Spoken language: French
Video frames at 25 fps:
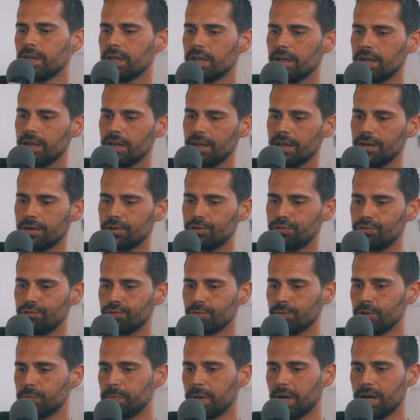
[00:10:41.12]
Et euh, je suis
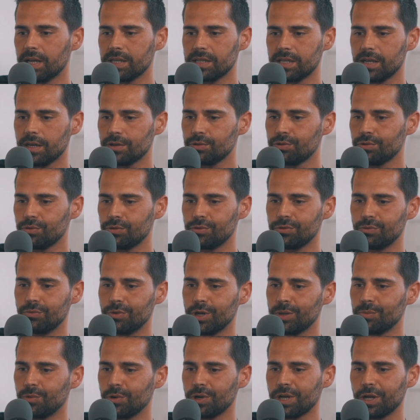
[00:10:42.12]
tombé par hasard sur le
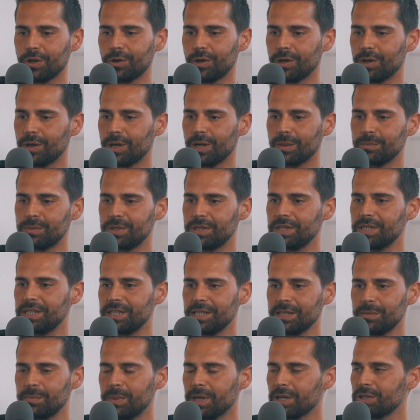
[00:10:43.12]
web en créant un, petit
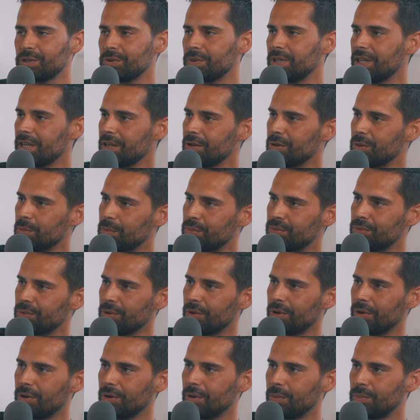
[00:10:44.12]
site personnel
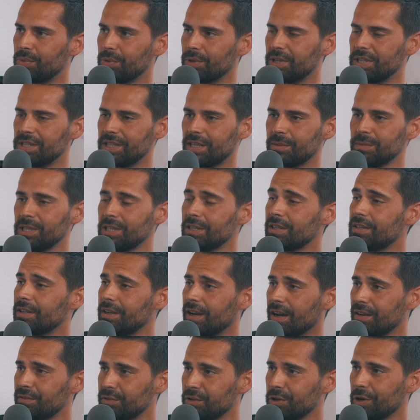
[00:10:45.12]
pour, pour des amis qui étaient
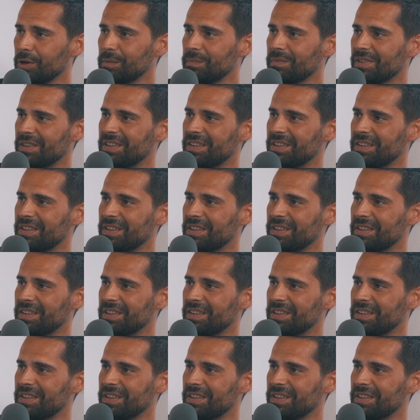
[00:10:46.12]
graffeurs.